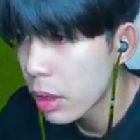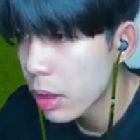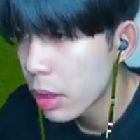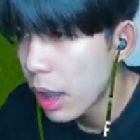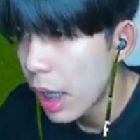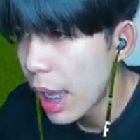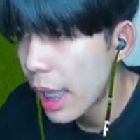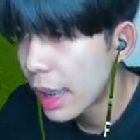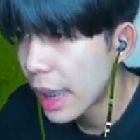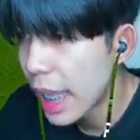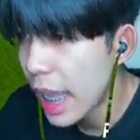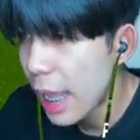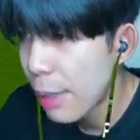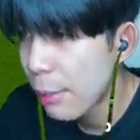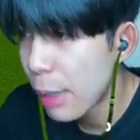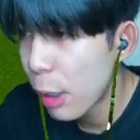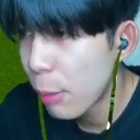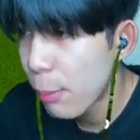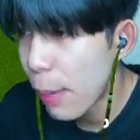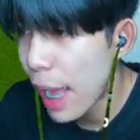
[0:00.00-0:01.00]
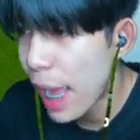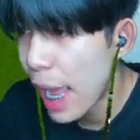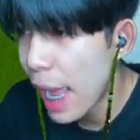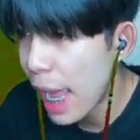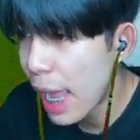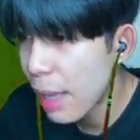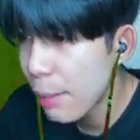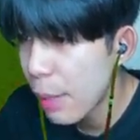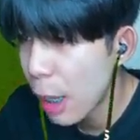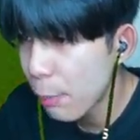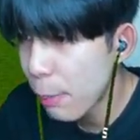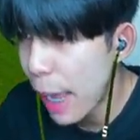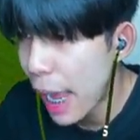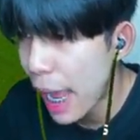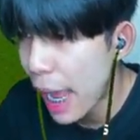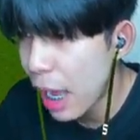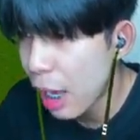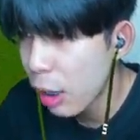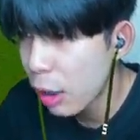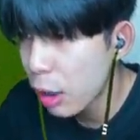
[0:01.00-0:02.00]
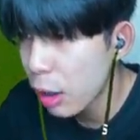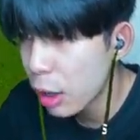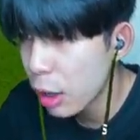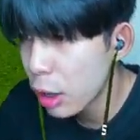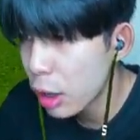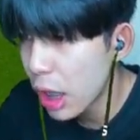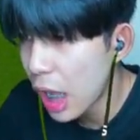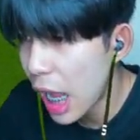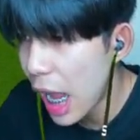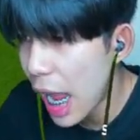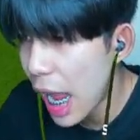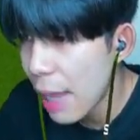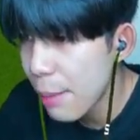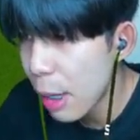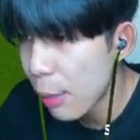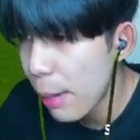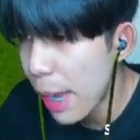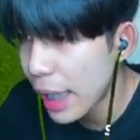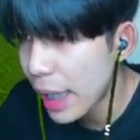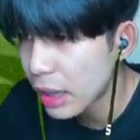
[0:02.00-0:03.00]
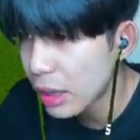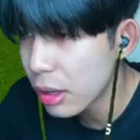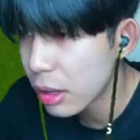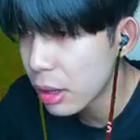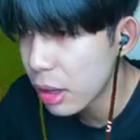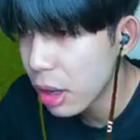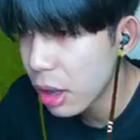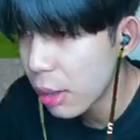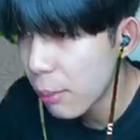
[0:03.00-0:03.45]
อะไรไอแมวป่าไอแมวป่าเออไอแมวบ้านมัน